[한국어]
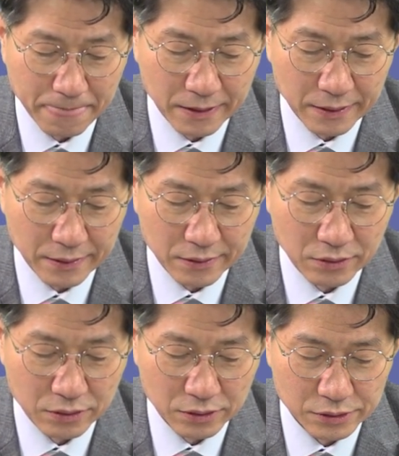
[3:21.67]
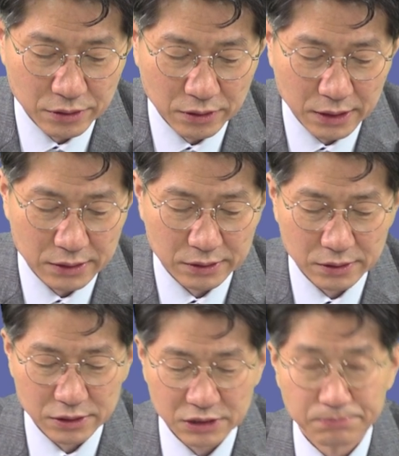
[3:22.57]
예, 걸어서 한
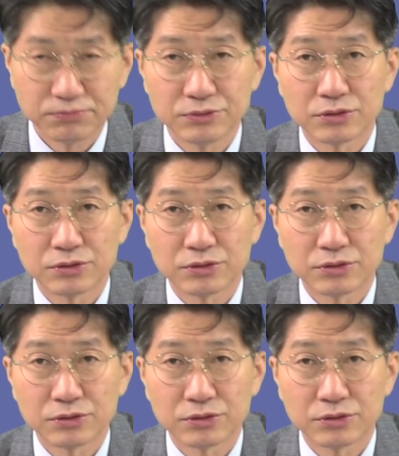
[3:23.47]
십 분